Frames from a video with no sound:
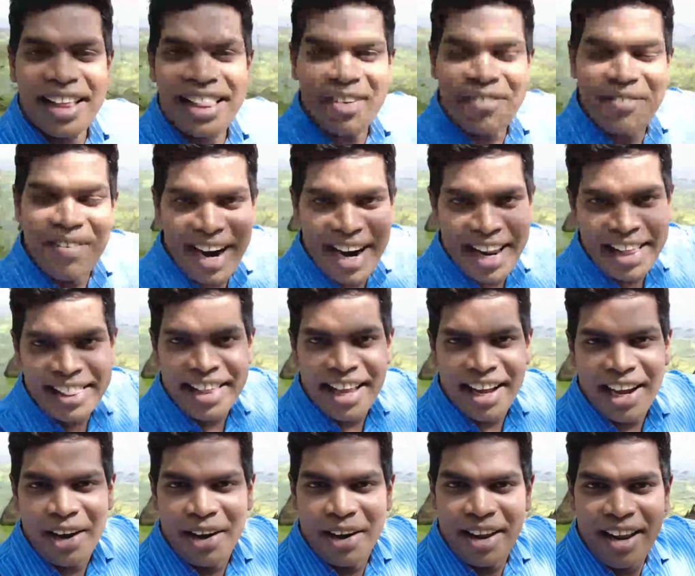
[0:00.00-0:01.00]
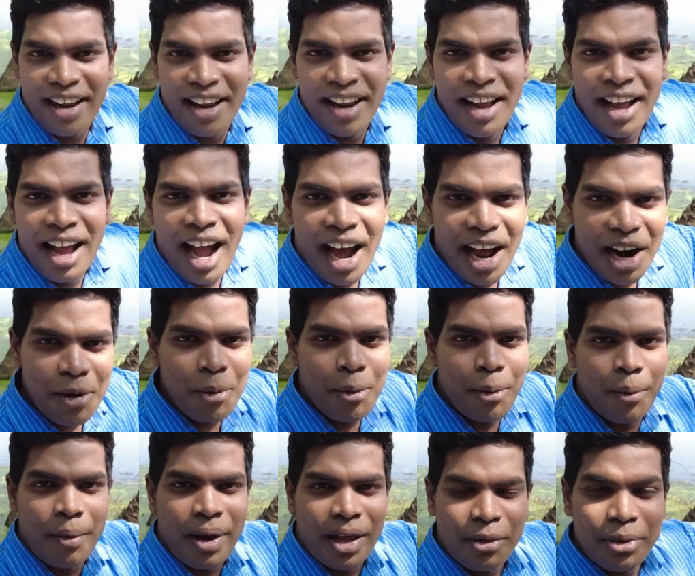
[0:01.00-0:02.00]
இந்த வேடந்தாங்கலை அளவு
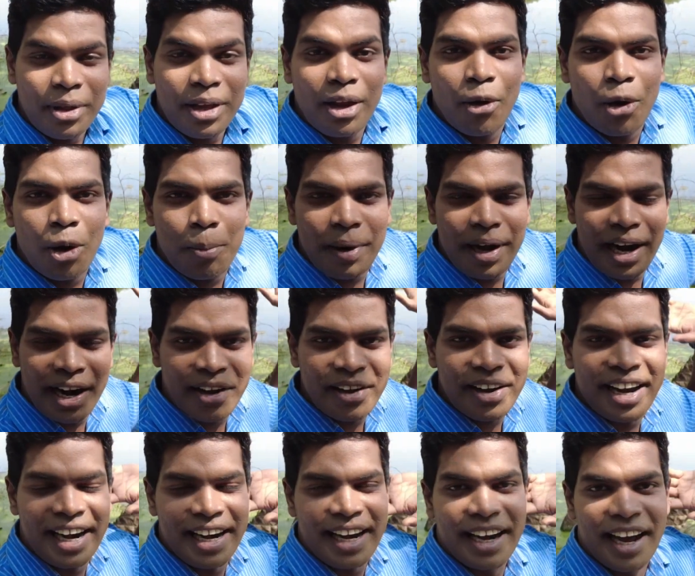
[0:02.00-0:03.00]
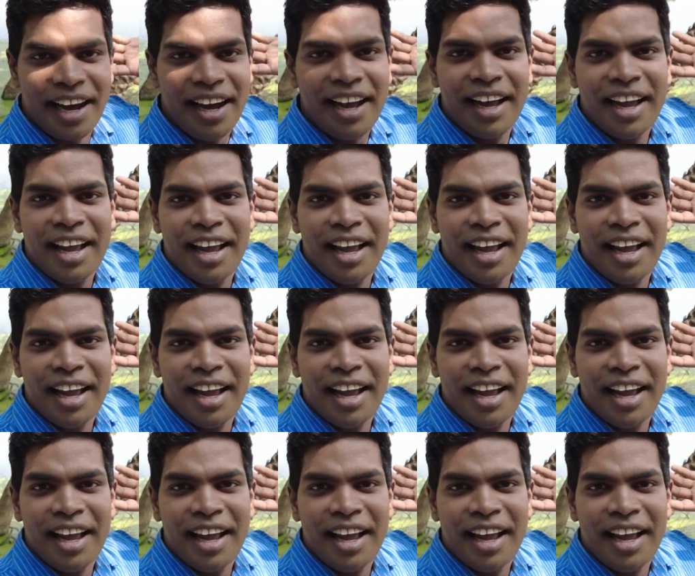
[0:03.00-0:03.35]
அது வந்து எவ்வளோ பெரிய இடம்னு கேட்டிங்கன்னா